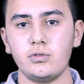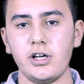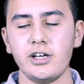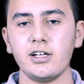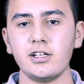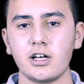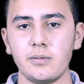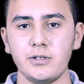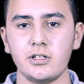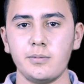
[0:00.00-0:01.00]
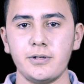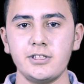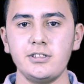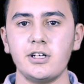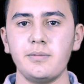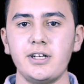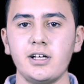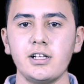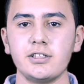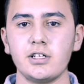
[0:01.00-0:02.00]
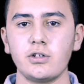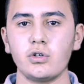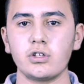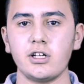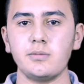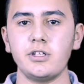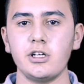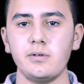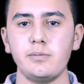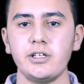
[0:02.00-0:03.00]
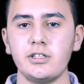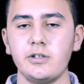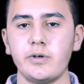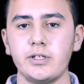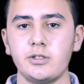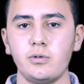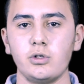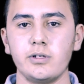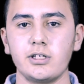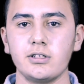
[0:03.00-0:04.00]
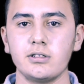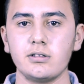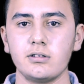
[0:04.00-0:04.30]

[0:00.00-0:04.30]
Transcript: Züleyhalar kapıyı kapatınca ben Allah'tan korkarım diyebilmektir imam hatipli olmak.